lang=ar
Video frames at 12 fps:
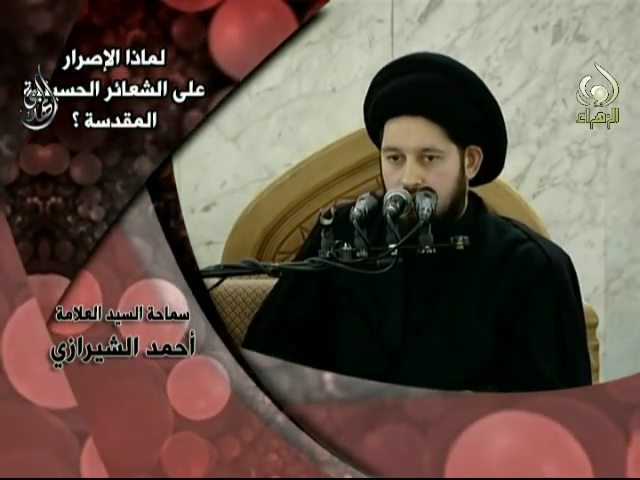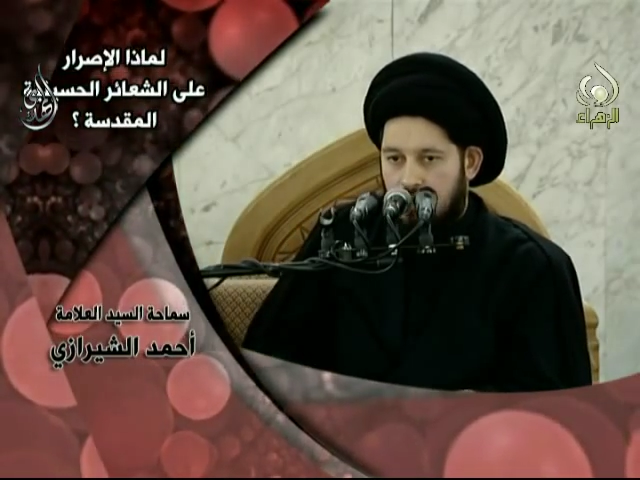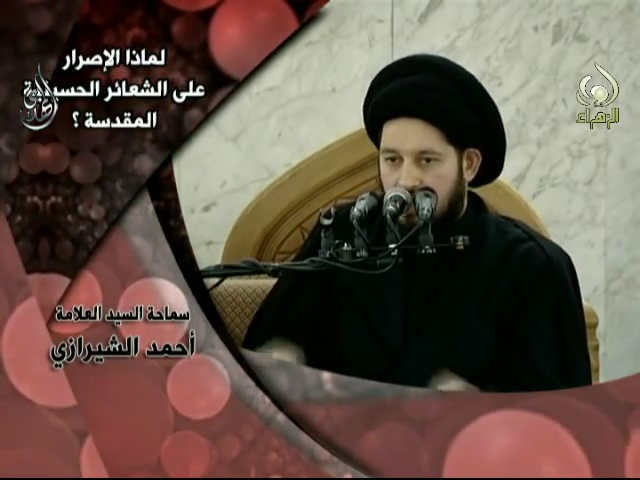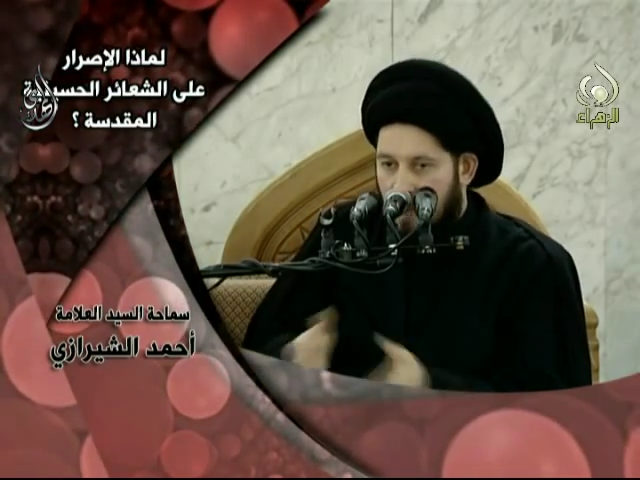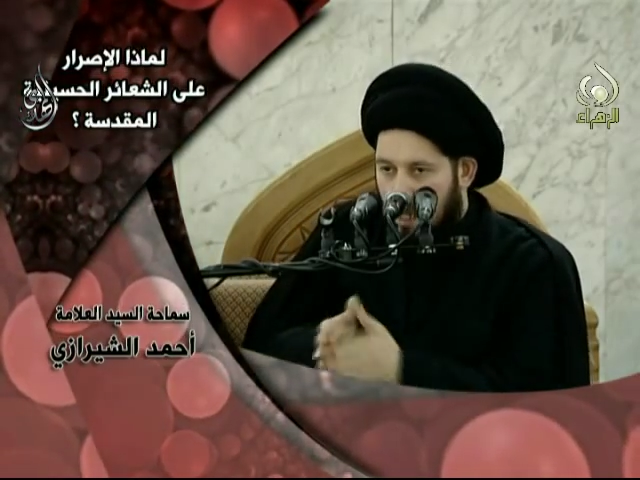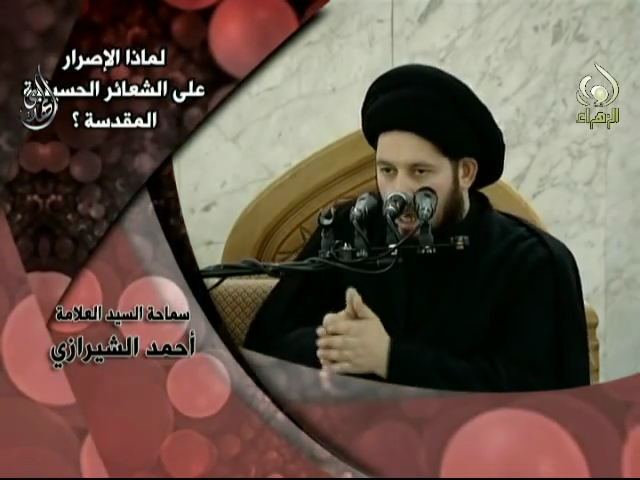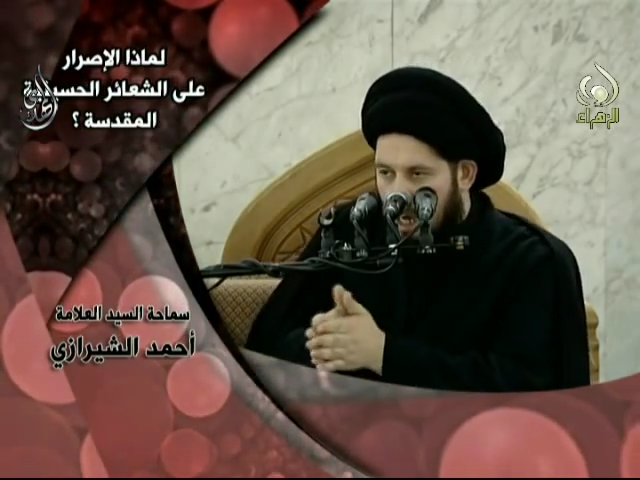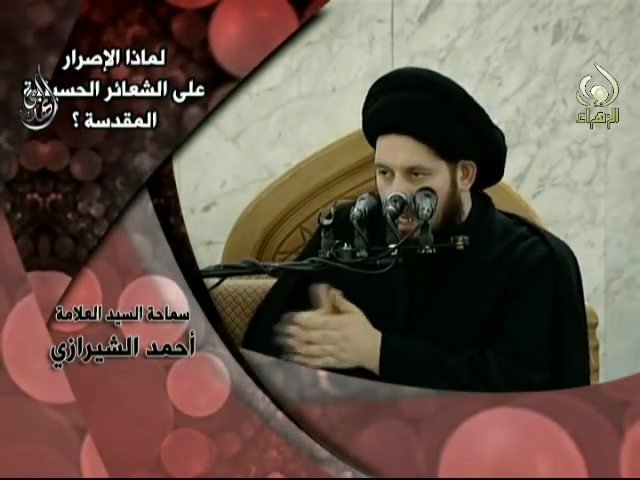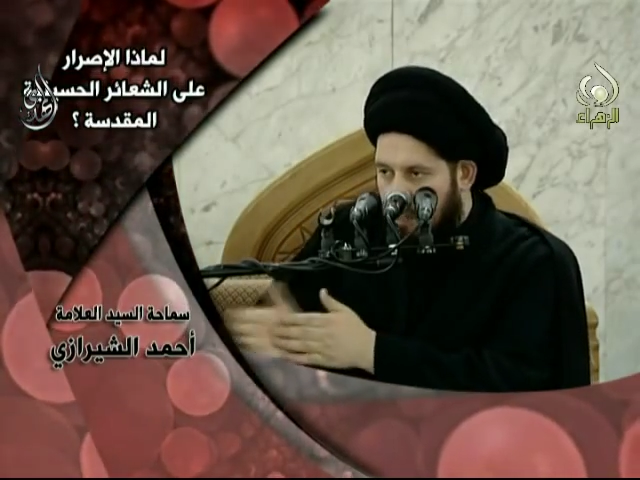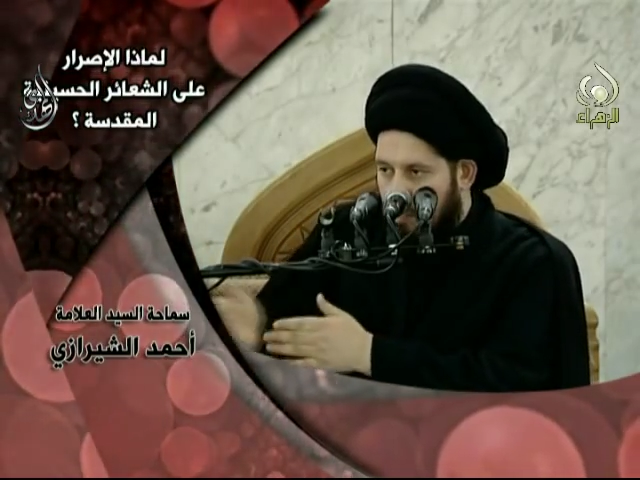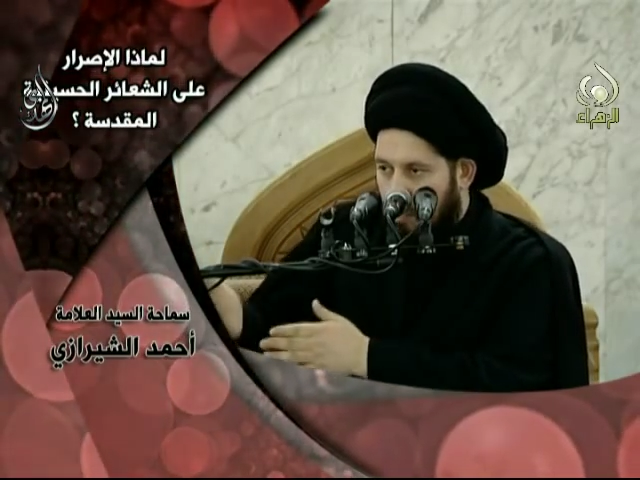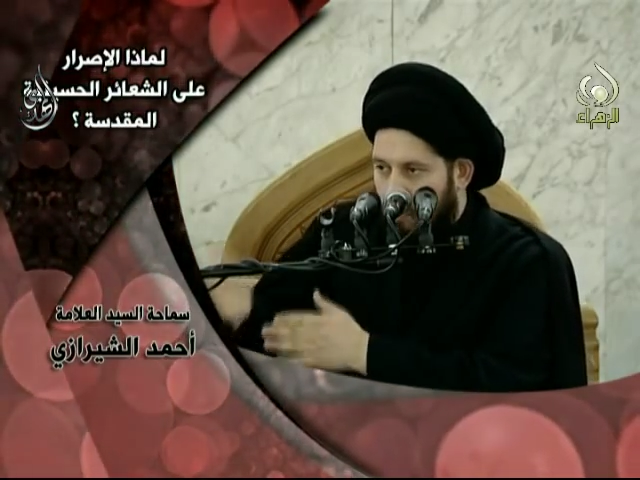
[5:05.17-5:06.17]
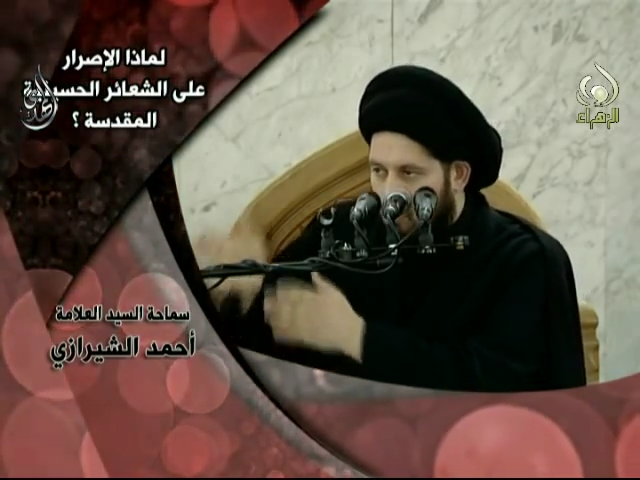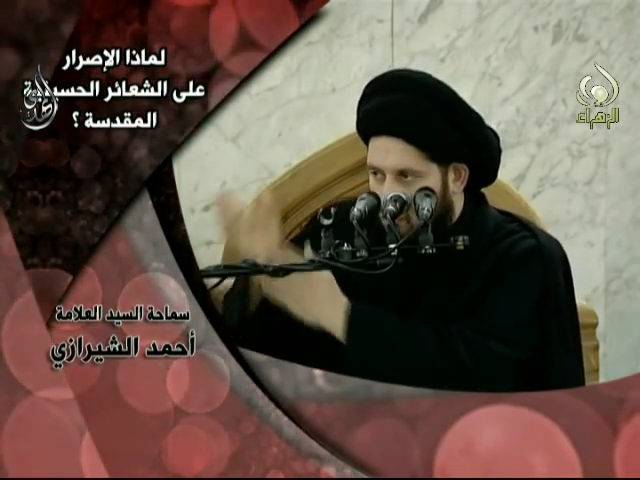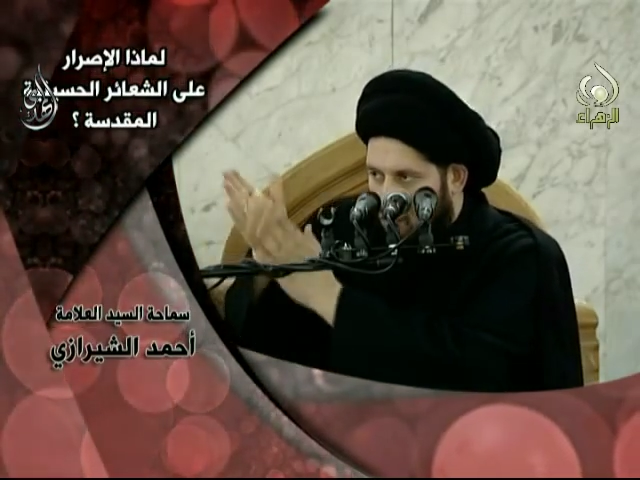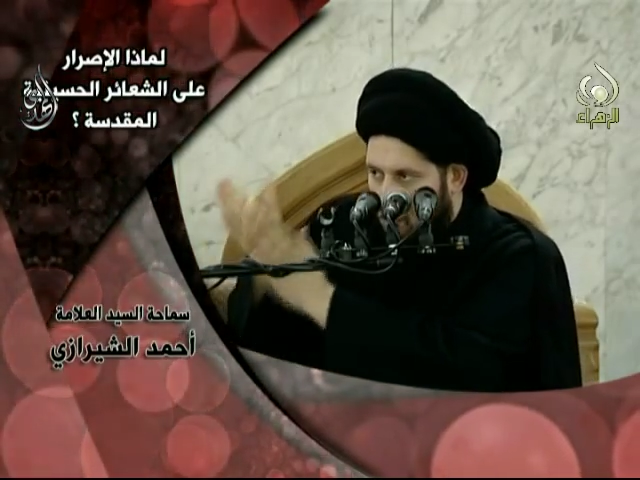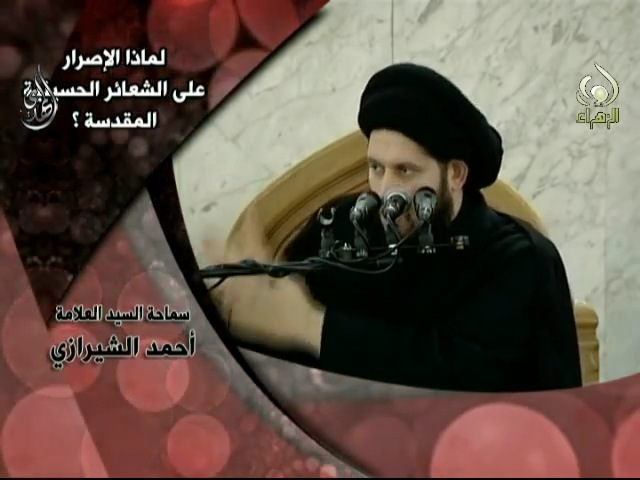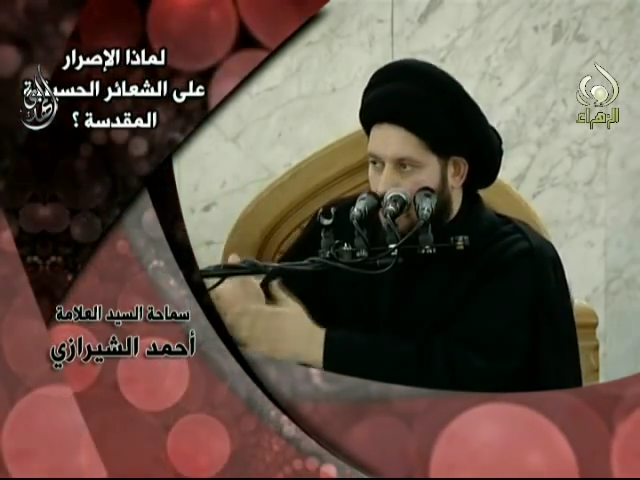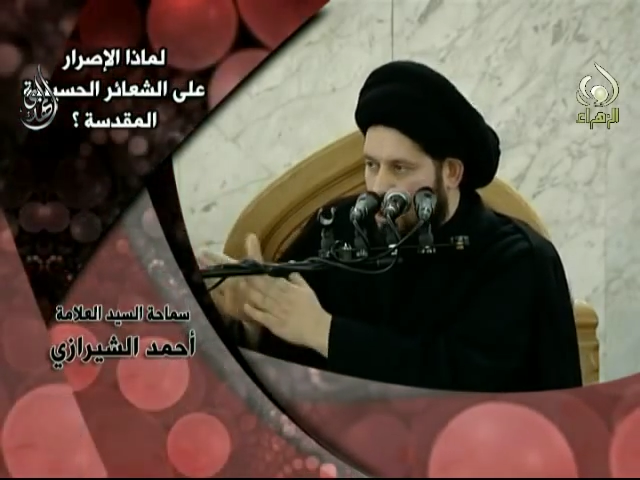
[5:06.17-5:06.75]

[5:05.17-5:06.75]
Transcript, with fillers: هذا خارج حدود